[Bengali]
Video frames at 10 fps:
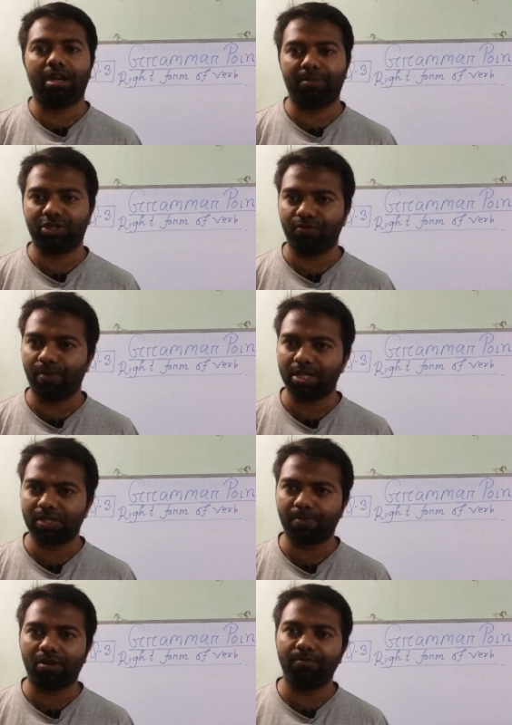নাম্বার টু
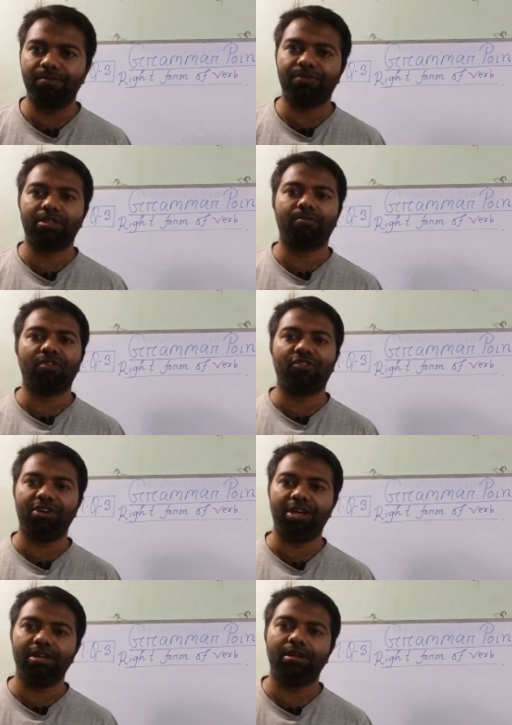ফার্স্ট ফর্ম নাম্বার
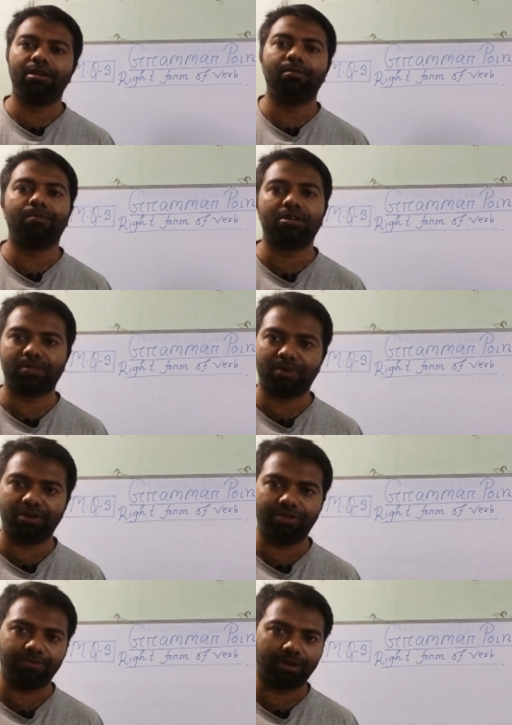থ্রি পাস
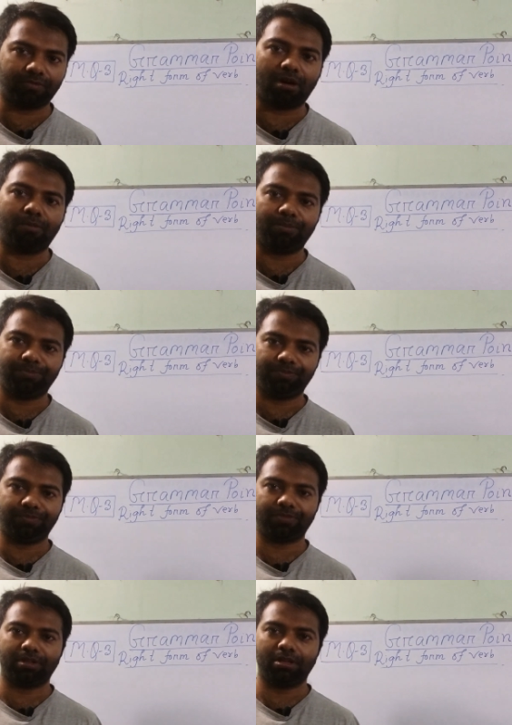পার্টিসিপাল ফর্ম
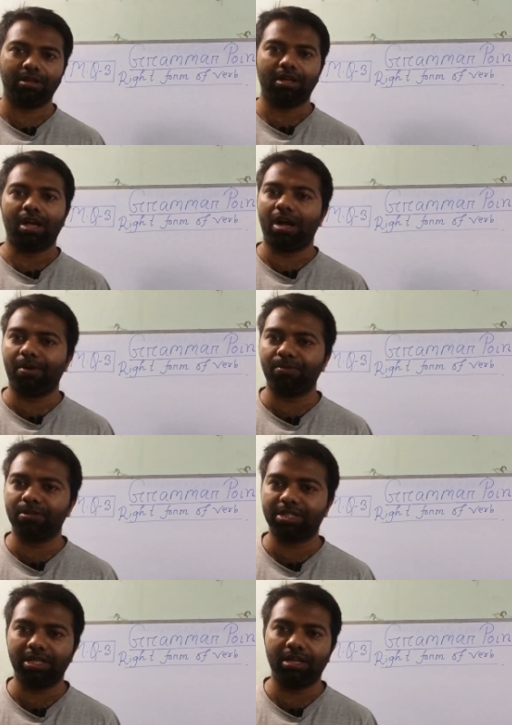আবার
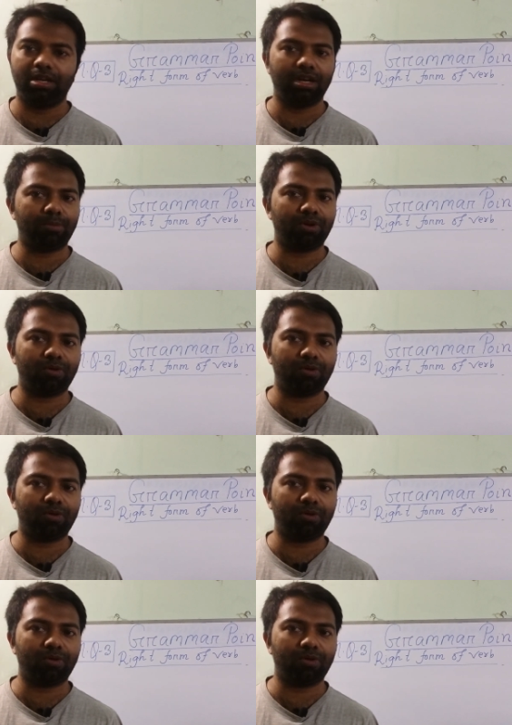বলছি নাম্বার